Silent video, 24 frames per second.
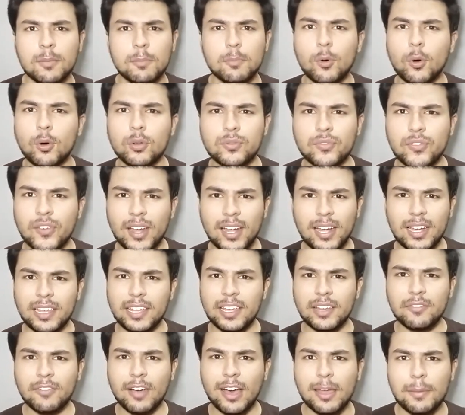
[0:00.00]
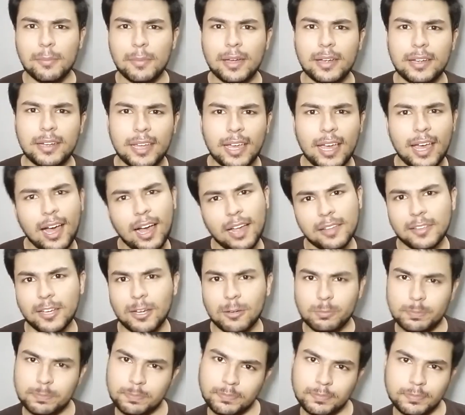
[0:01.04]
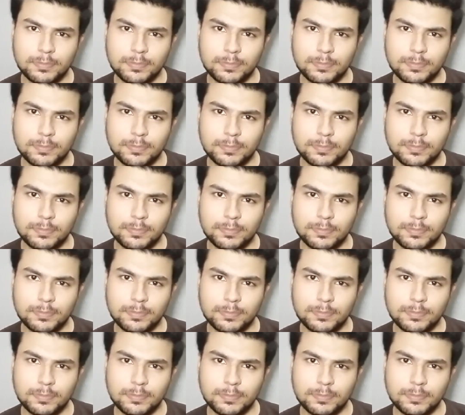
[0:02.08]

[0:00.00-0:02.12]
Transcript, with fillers: बहुत फ्रेंडली इन्वायरमेंट है आ जा